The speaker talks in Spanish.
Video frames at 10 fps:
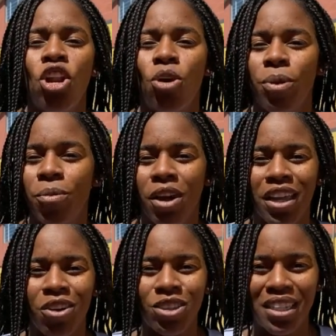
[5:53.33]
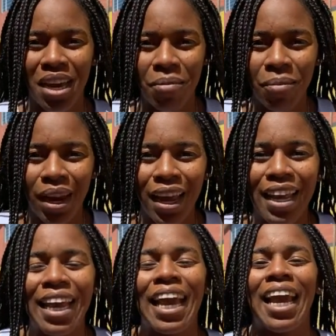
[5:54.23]
Lo mismo que digo siempre,
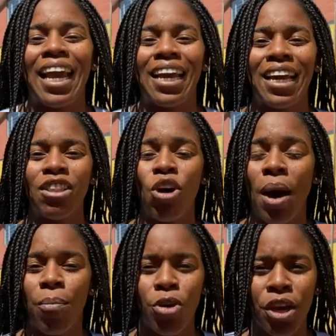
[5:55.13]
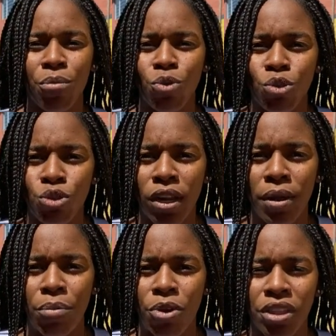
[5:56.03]
que nos apoyen mucho al
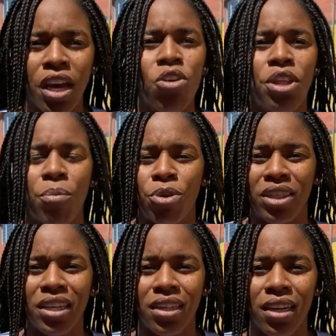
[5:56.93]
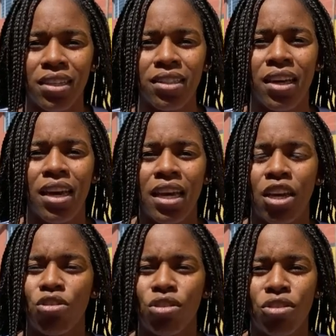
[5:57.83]
deporte, a los deportistas,
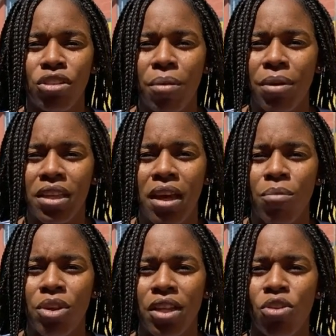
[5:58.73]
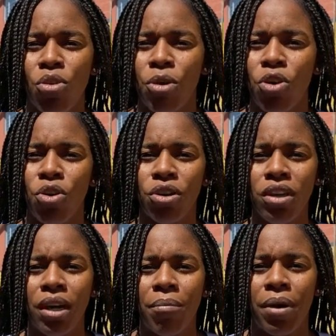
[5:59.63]
que nosotros siempre estamos dando lo mejor
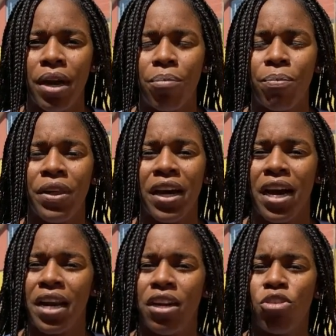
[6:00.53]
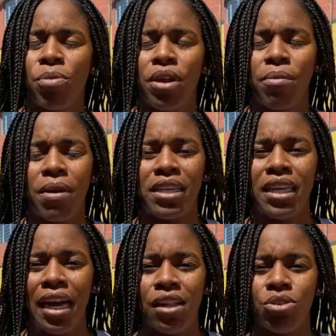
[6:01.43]
para dejar el nombre del país
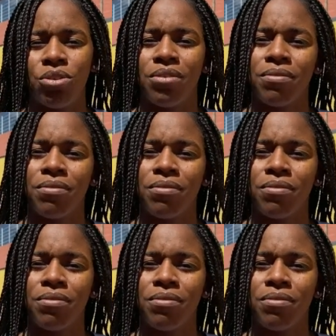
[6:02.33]
en alto.